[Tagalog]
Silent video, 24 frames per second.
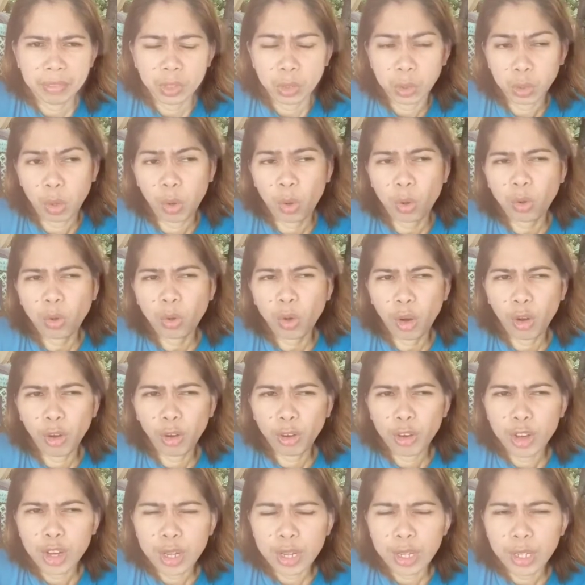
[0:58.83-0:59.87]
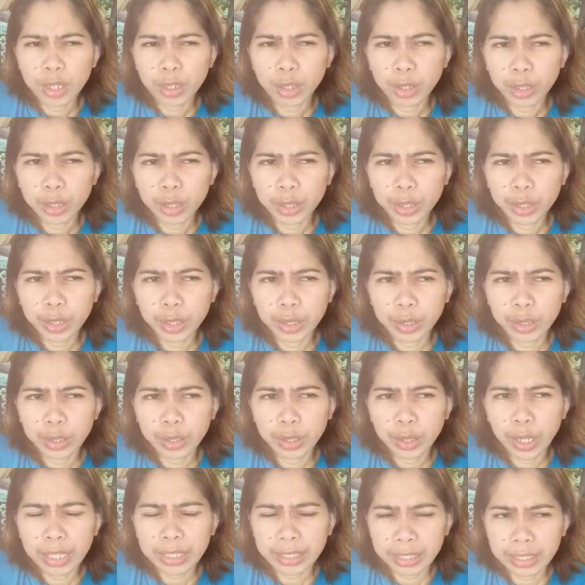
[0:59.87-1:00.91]
So, Hong Kong. Or
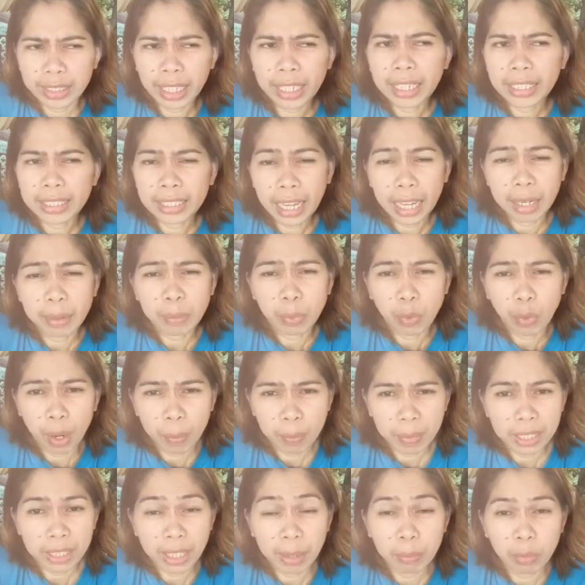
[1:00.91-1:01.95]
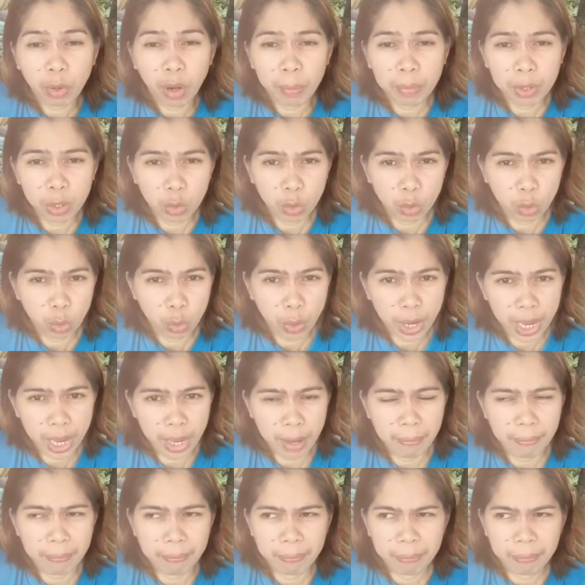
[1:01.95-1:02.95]
at taga saan po kami, saan po kami uuwi.